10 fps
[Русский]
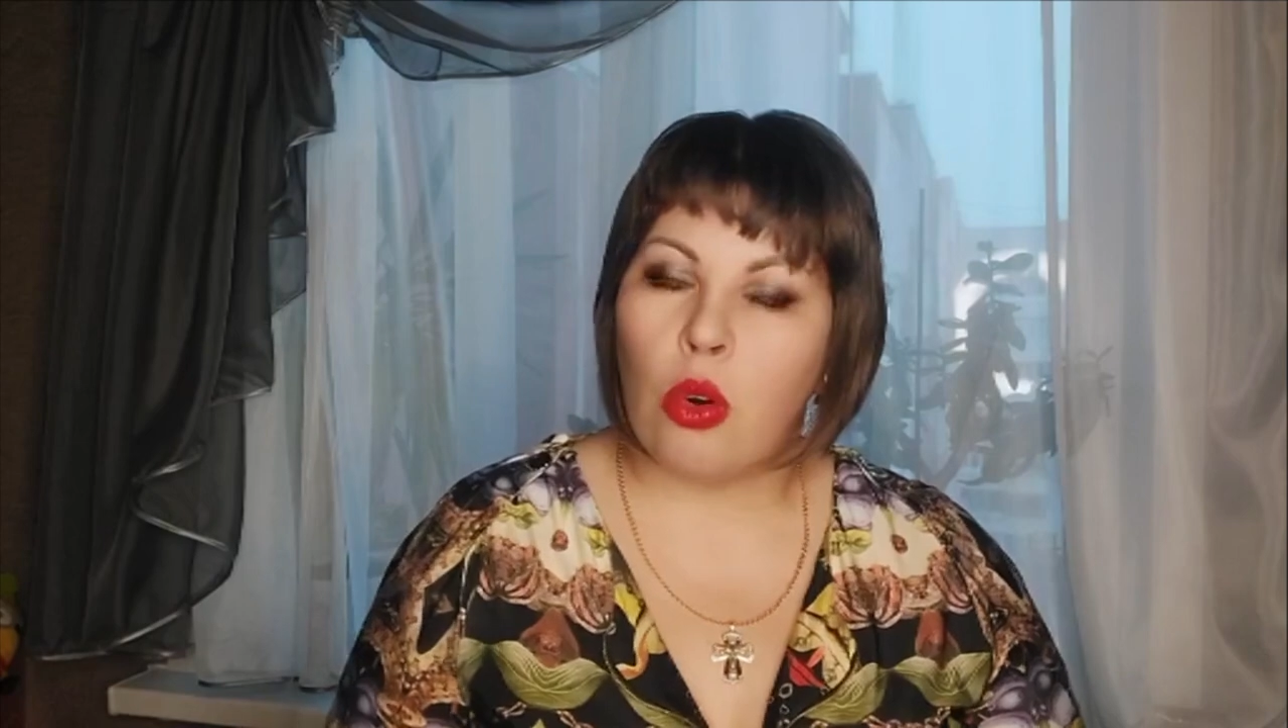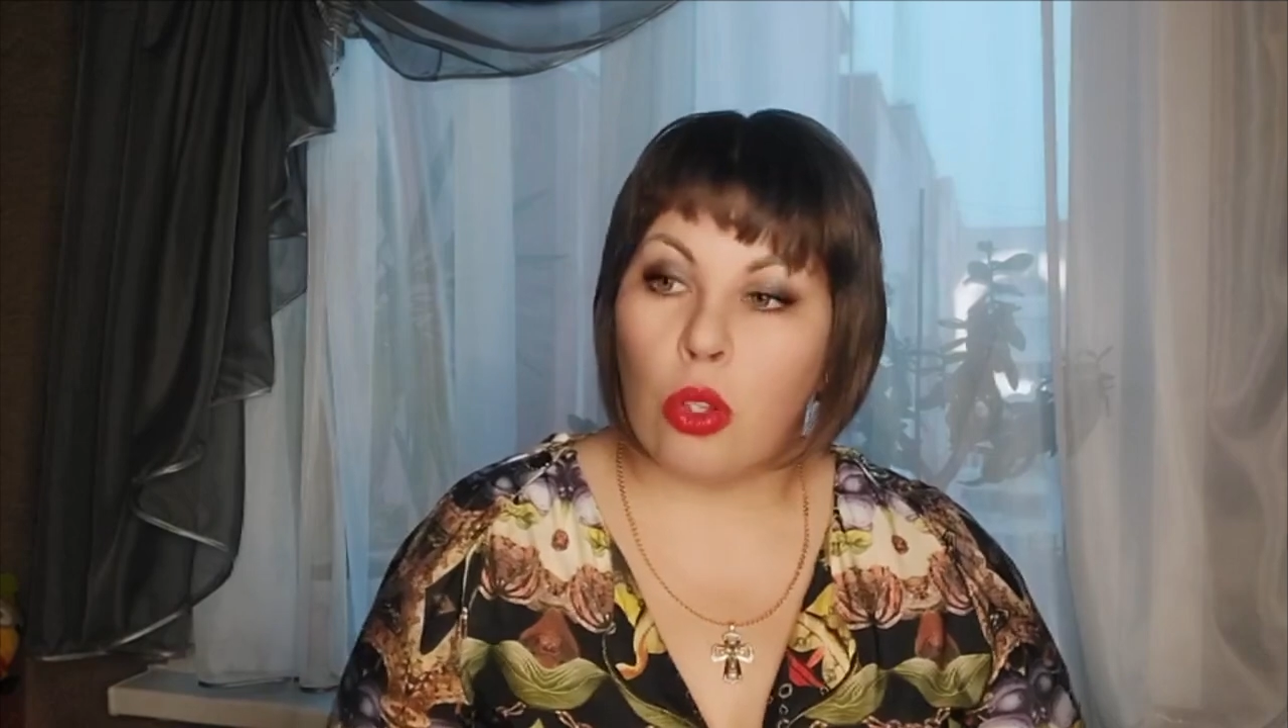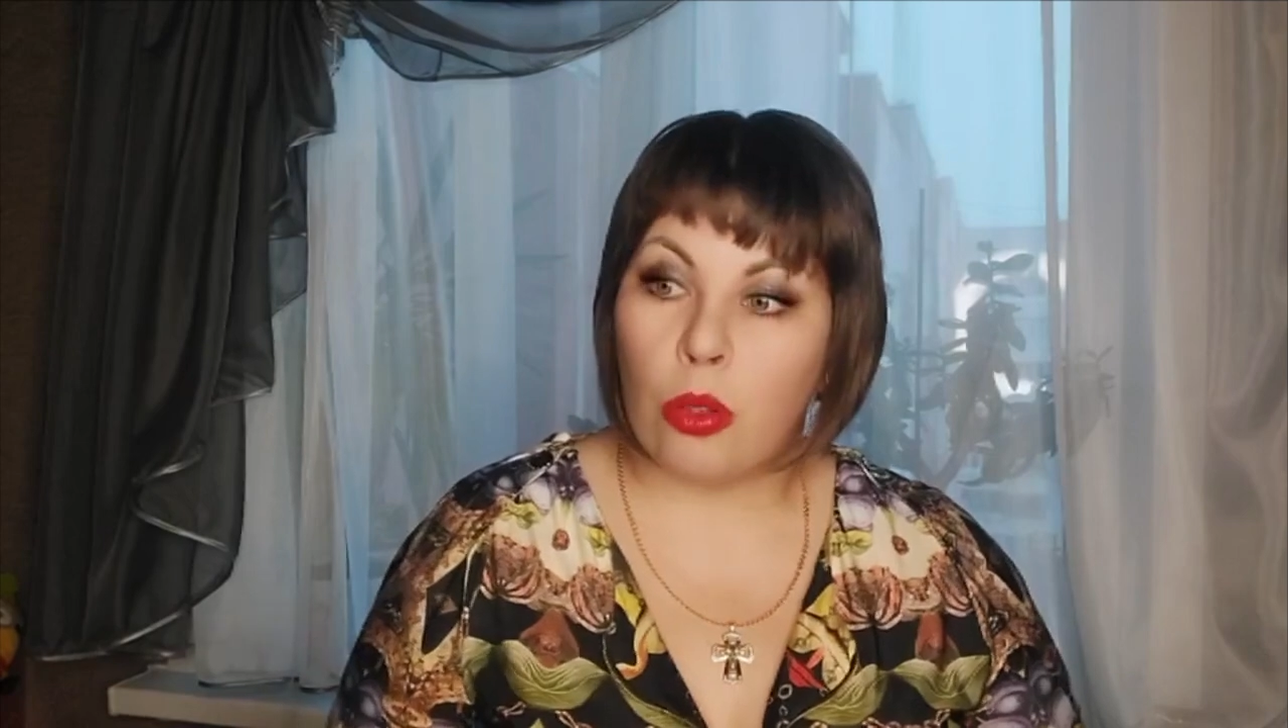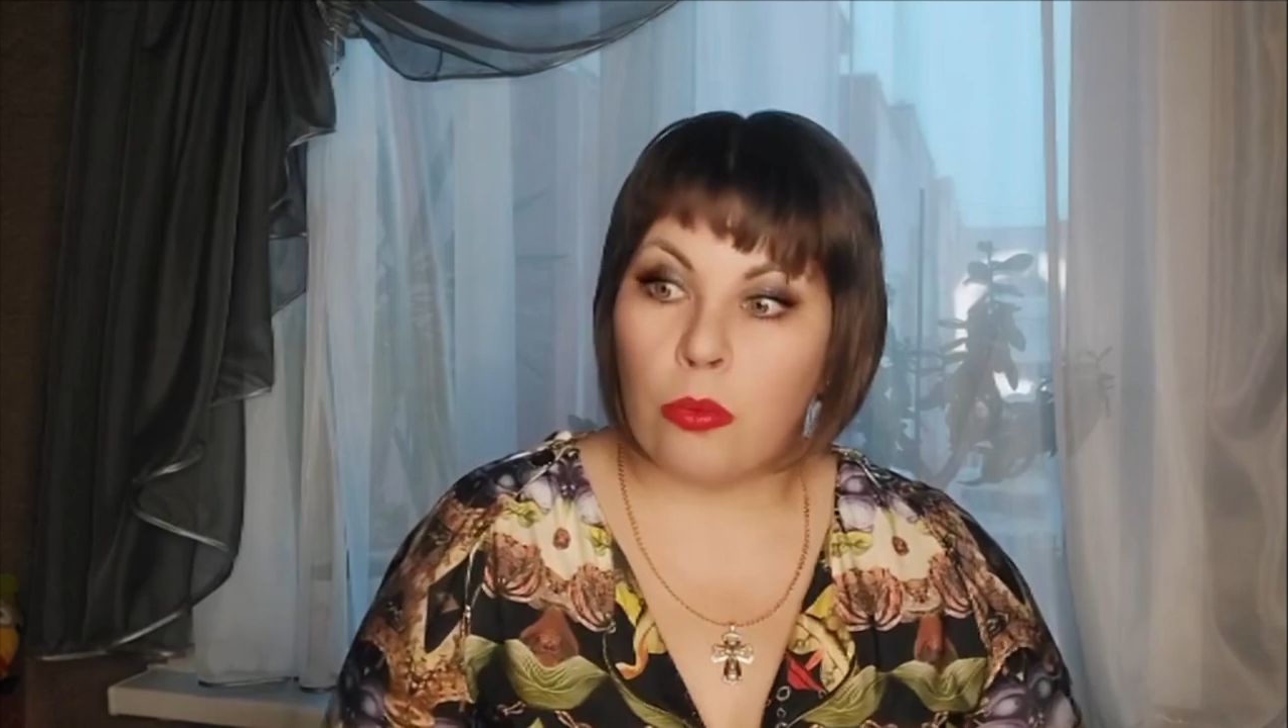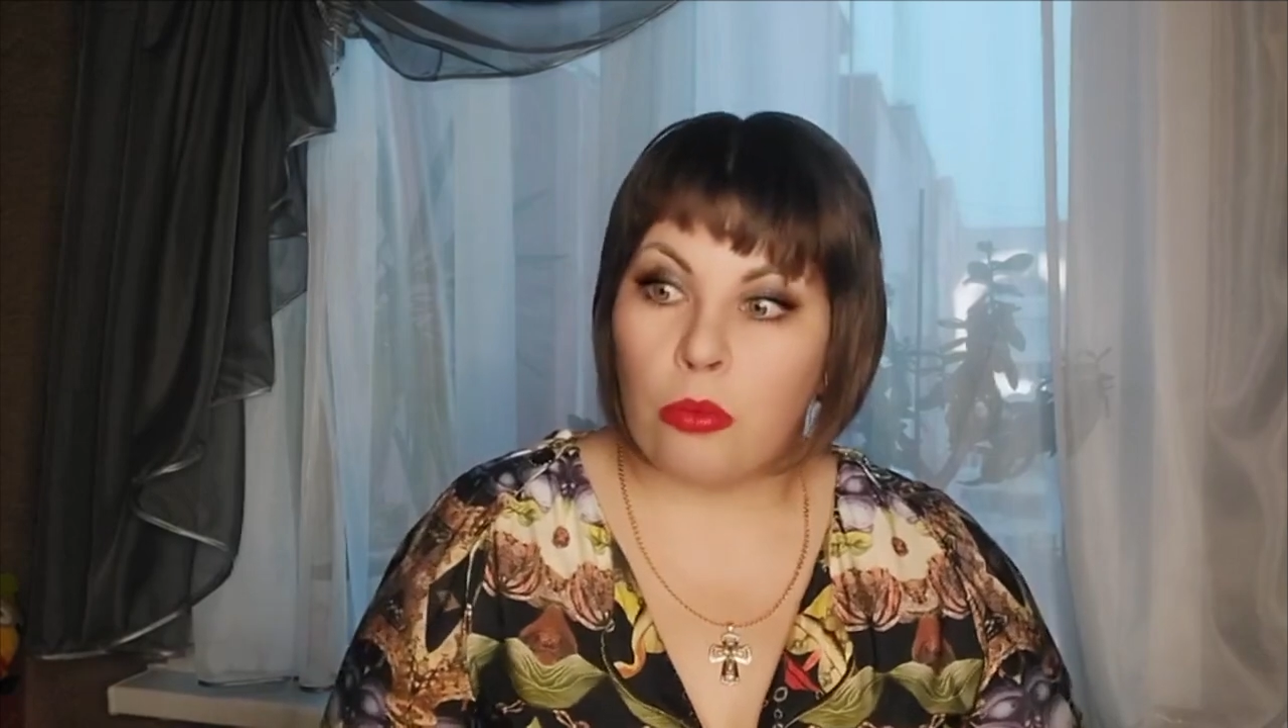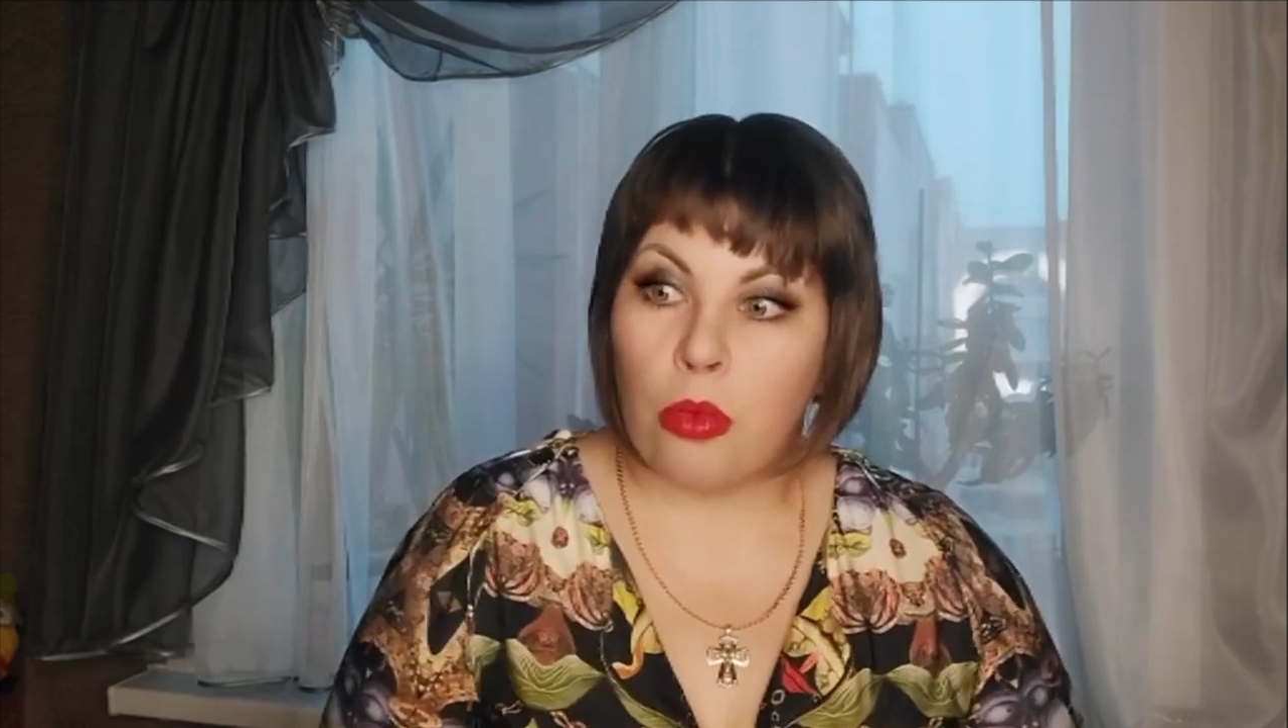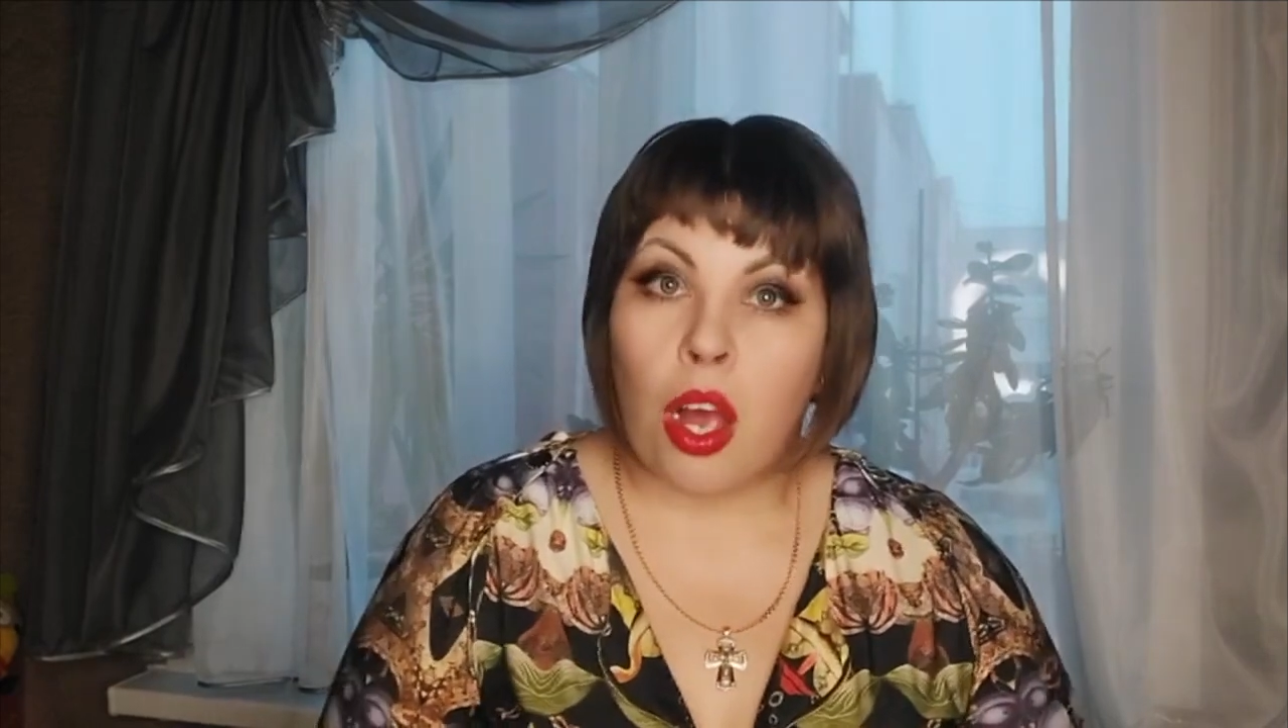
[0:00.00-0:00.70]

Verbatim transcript: Он,